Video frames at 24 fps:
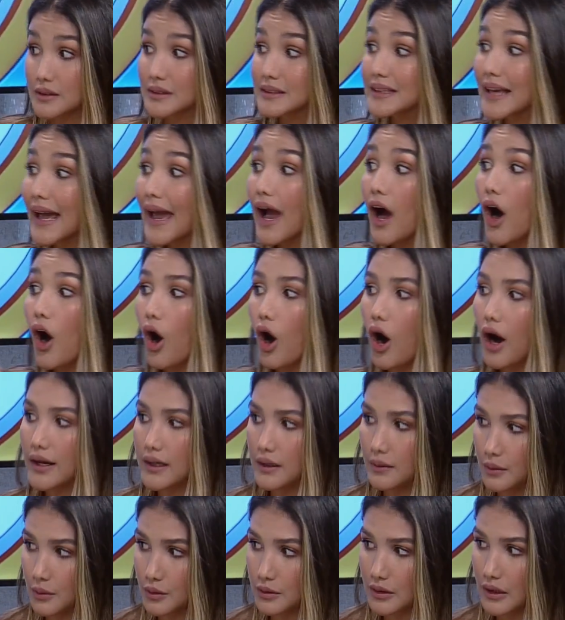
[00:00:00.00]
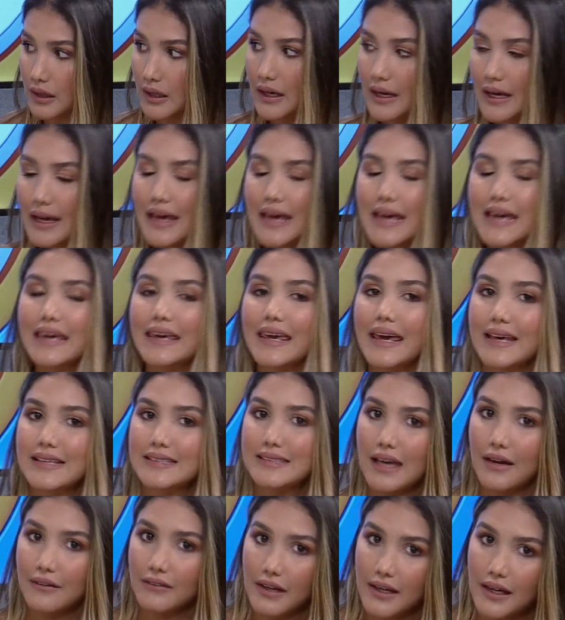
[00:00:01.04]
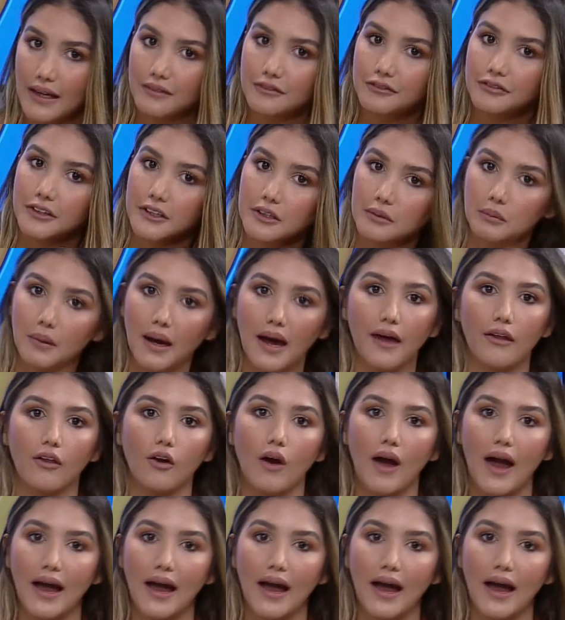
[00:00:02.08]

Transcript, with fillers: de Hollywood, que se habían firmado